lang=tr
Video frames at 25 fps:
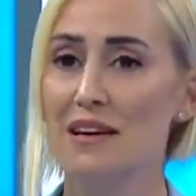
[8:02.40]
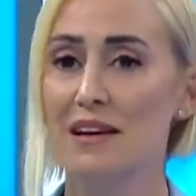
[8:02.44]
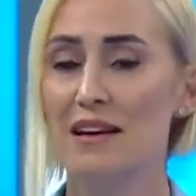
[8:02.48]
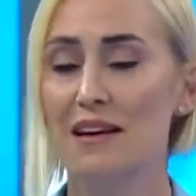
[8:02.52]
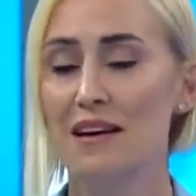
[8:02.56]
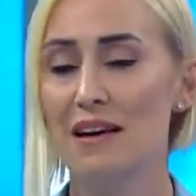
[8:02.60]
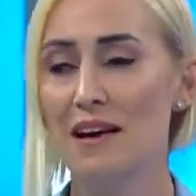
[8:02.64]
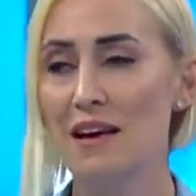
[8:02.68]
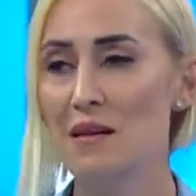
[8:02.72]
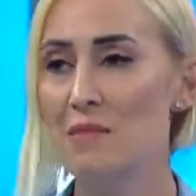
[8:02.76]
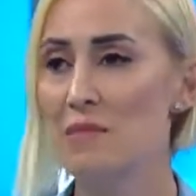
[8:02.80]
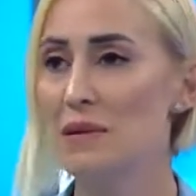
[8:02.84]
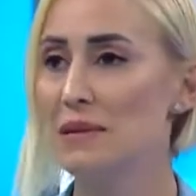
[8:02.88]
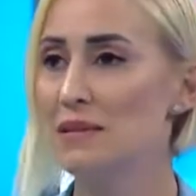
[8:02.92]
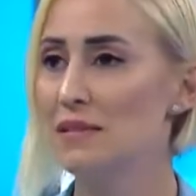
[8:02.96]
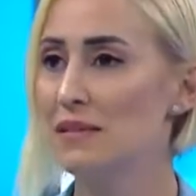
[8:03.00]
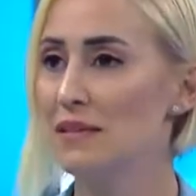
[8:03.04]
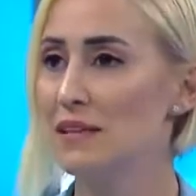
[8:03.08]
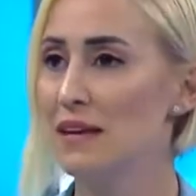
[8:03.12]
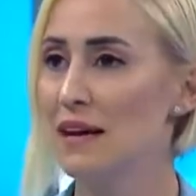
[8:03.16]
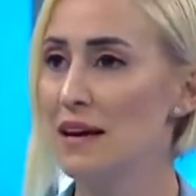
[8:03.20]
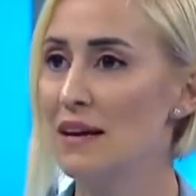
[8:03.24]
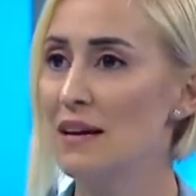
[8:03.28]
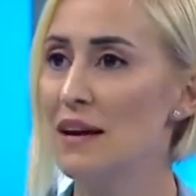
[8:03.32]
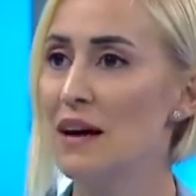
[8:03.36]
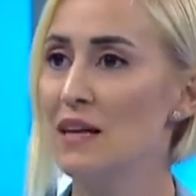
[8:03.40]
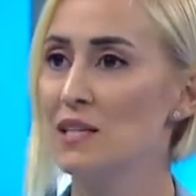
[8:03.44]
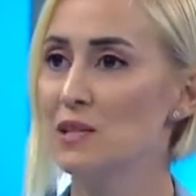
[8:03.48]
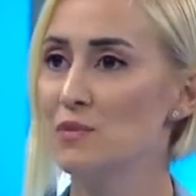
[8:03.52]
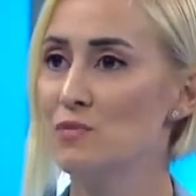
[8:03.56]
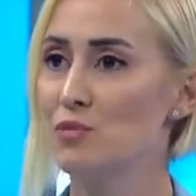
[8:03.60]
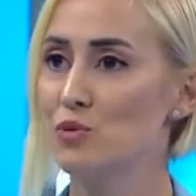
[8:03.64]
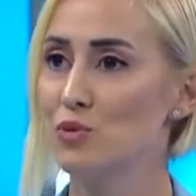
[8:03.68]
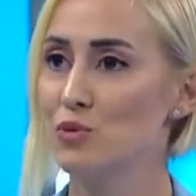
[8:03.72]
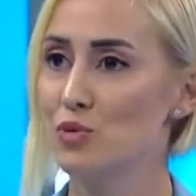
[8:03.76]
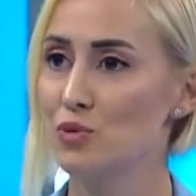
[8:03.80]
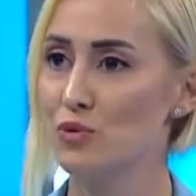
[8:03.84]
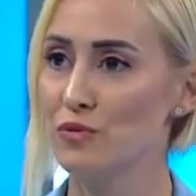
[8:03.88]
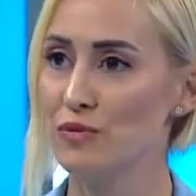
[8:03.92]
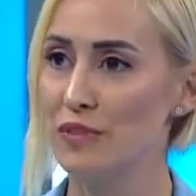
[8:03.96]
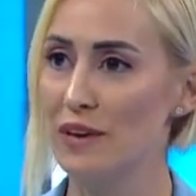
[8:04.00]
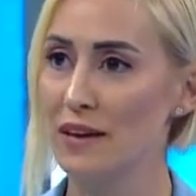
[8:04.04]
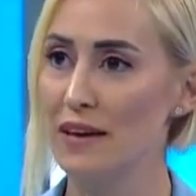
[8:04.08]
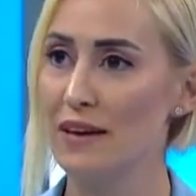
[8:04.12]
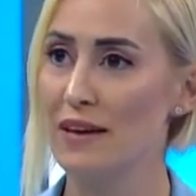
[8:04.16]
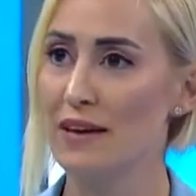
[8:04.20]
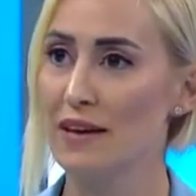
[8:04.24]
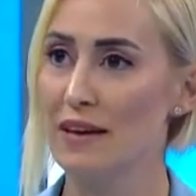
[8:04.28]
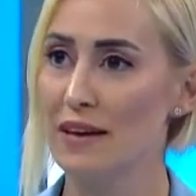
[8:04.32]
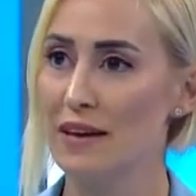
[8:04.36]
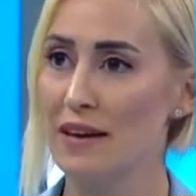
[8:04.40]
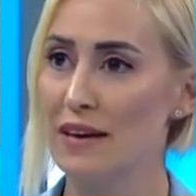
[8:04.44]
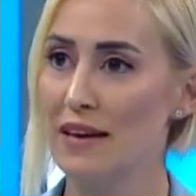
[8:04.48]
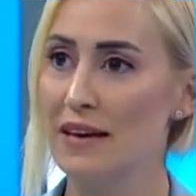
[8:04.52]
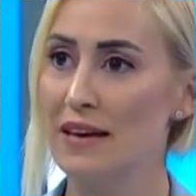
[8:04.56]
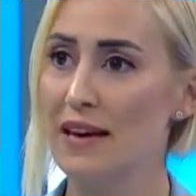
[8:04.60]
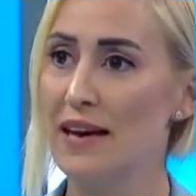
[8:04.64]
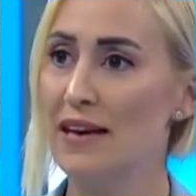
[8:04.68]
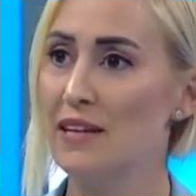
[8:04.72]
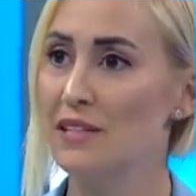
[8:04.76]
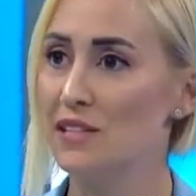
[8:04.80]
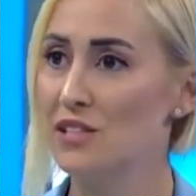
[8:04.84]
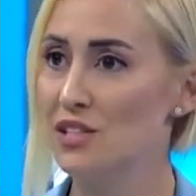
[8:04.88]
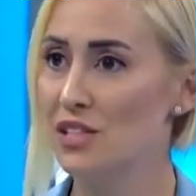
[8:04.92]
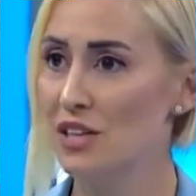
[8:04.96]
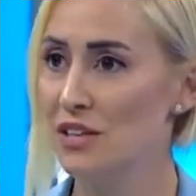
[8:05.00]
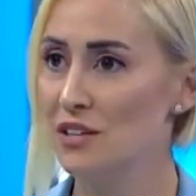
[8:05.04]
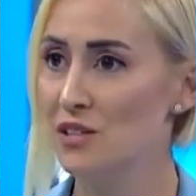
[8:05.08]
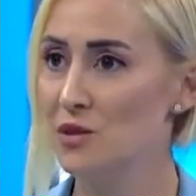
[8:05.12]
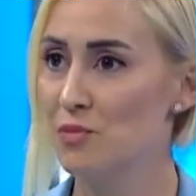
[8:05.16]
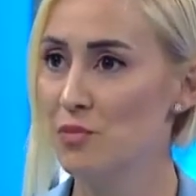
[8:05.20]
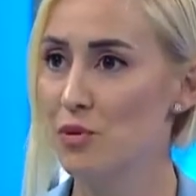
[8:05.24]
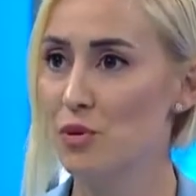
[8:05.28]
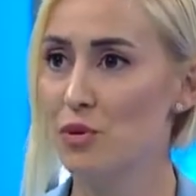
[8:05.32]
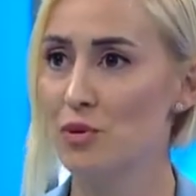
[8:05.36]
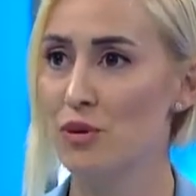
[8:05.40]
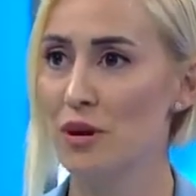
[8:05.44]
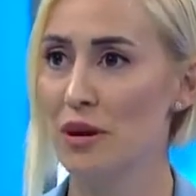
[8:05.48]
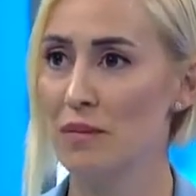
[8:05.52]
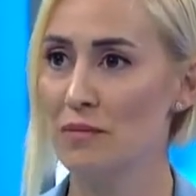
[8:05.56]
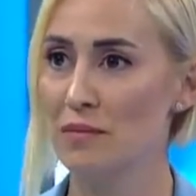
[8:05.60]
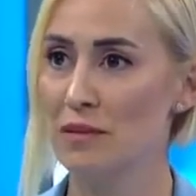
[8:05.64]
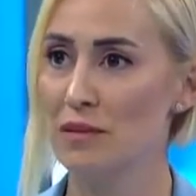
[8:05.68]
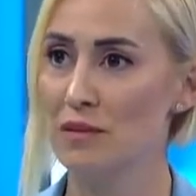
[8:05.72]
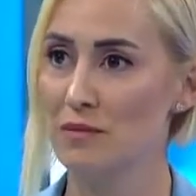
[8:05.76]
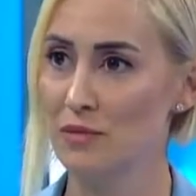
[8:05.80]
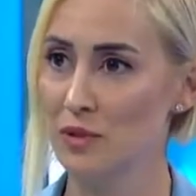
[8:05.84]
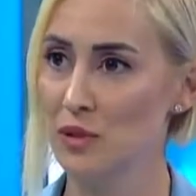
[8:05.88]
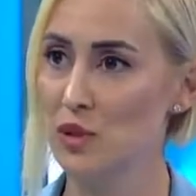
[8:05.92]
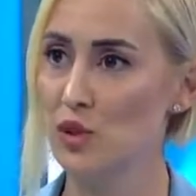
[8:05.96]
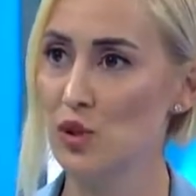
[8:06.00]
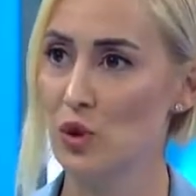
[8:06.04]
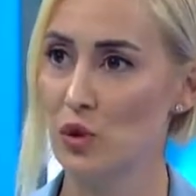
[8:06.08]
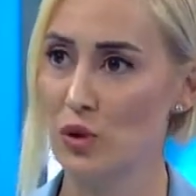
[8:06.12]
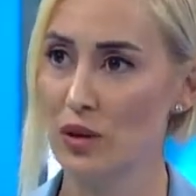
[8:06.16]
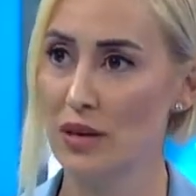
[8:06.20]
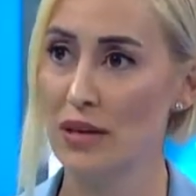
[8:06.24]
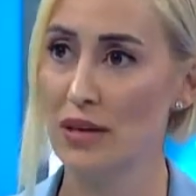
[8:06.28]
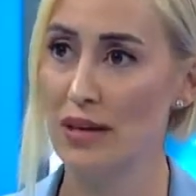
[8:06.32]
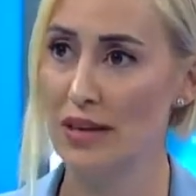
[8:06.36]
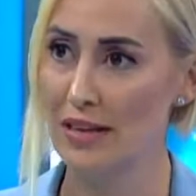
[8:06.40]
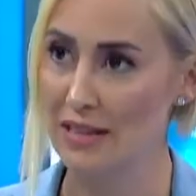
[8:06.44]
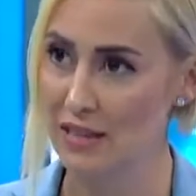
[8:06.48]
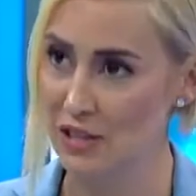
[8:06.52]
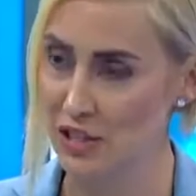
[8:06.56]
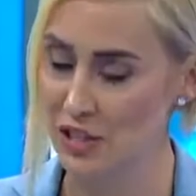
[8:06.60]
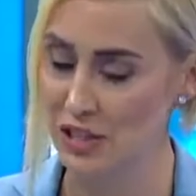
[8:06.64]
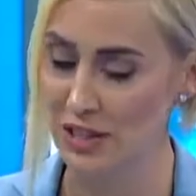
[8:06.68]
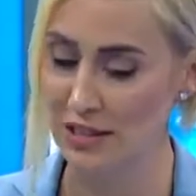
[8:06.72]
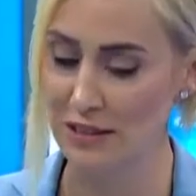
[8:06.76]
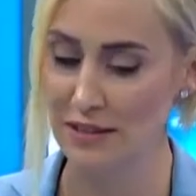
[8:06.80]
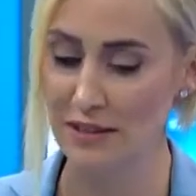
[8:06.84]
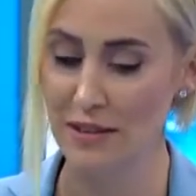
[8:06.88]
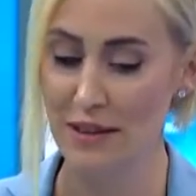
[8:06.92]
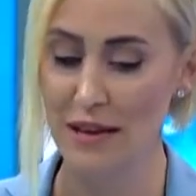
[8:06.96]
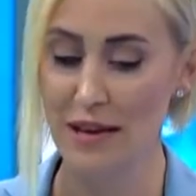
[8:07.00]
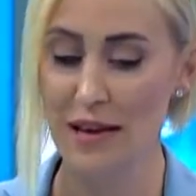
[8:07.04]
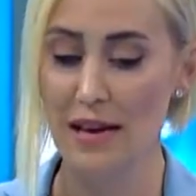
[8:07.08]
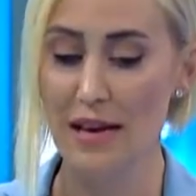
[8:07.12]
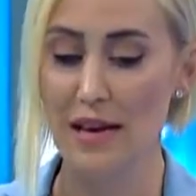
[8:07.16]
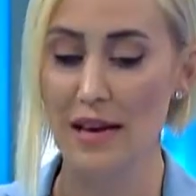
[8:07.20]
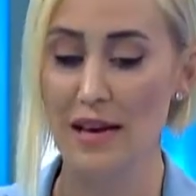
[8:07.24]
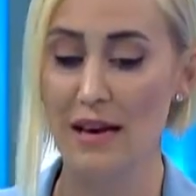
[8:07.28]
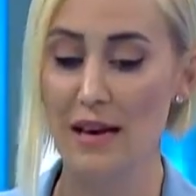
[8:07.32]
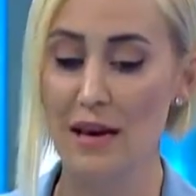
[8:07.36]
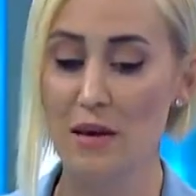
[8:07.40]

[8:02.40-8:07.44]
elbette ki Erasmus ve e, exchange programlarımız tamam, çok değişimler. gelişkin. Hı hı.